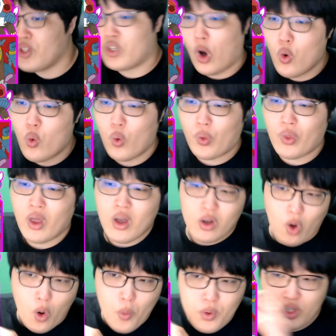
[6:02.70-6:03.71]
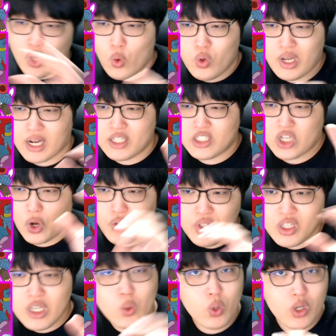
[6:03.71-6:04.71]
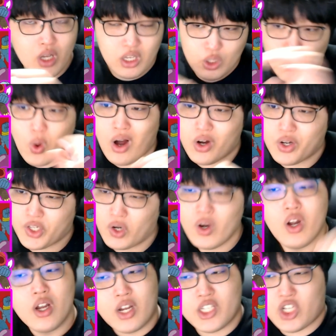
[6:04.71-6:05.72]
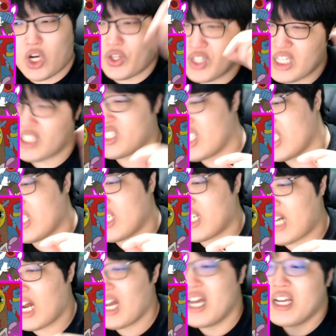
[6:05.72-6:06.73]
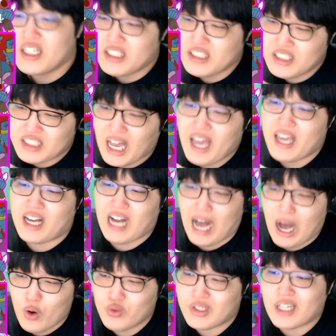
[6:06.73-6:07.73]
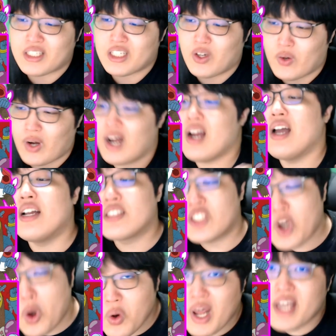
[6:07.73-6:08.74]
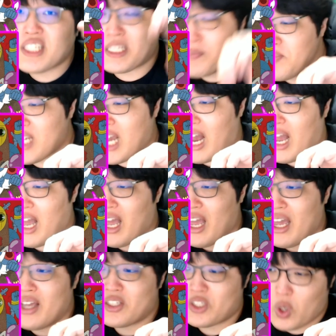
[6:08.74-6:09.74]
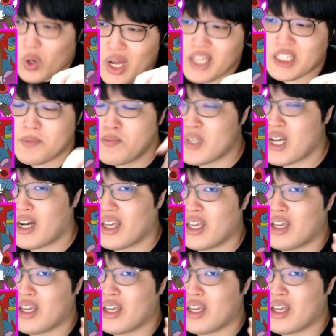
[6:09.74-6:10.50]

영혼 검은 영혼 약간 전기로 이렇게 이동하거든요 그 전기 찌식이랑 의사의 가운 같은 거랑 철의 심장 철의 심장이